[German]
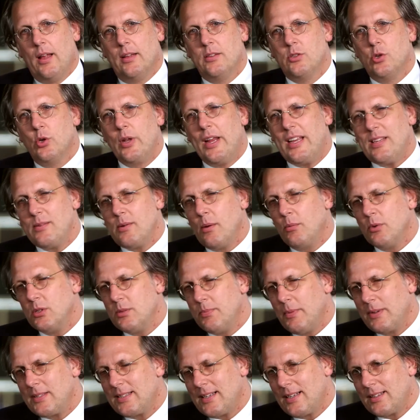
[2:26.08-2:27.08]
Zunächst mal
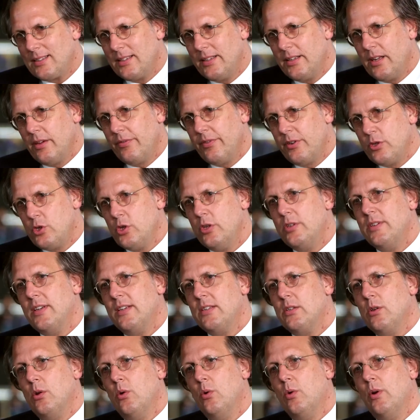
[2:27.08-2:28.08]
muss man sagen, die Da
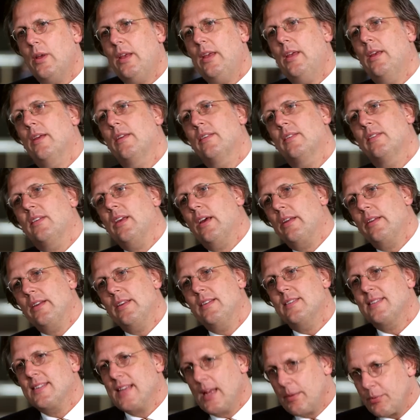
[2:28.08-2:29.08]
Vinci-Technologie ist ja
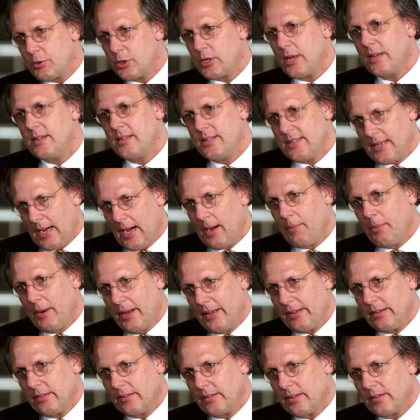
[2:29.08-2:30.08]
nicht selbstständig
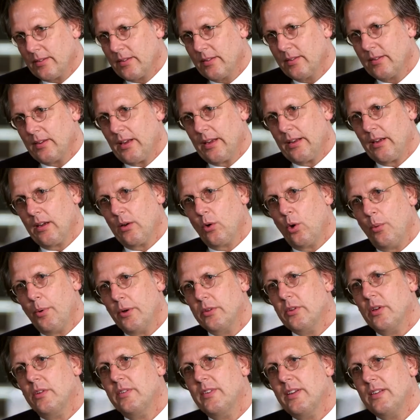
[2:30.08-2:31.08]
arbeitend. Das ist eine
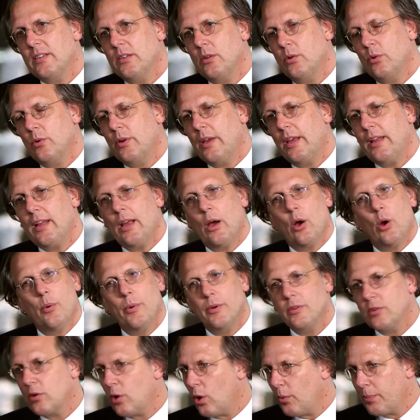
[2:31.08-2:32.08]
Robotertechnologie. Der
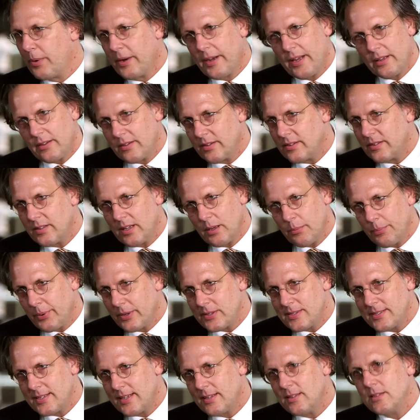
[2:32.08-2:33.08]
Roboter operiert nicht den
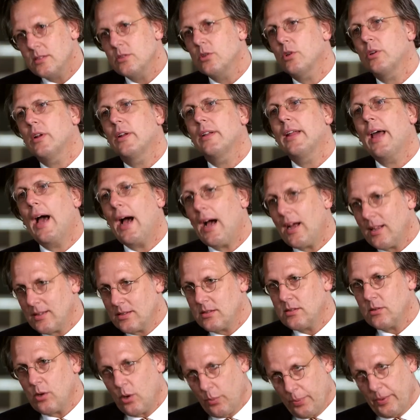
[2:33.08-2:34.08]
Patienten, sondern der
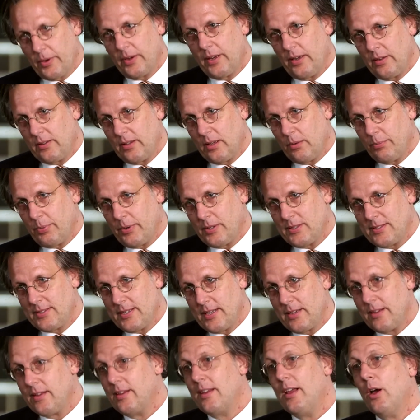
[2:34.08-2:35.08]
Arzt operiert den
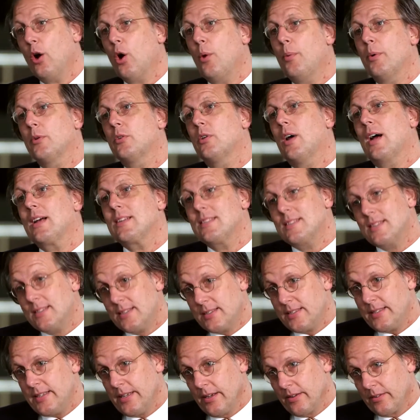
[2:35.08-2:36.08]
Patienten. Der Roboter
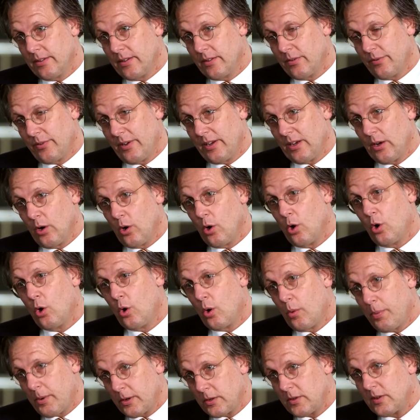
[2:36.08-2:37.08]
assistiert. Deswegen auch
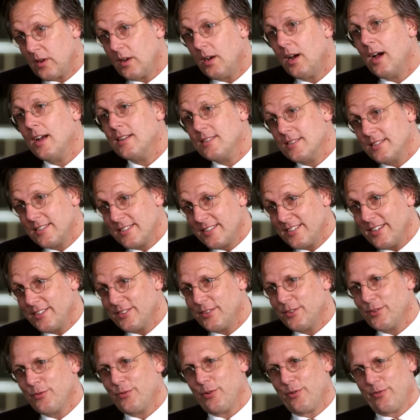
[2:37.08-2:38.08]

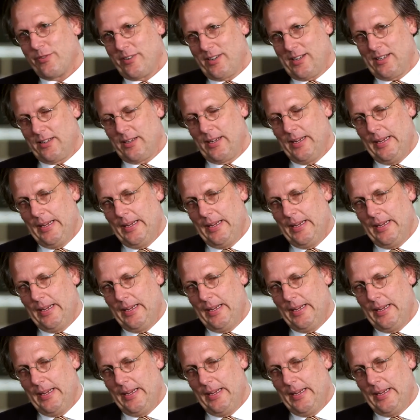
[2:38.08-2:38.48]
Roboter-assistiertes Verfahren.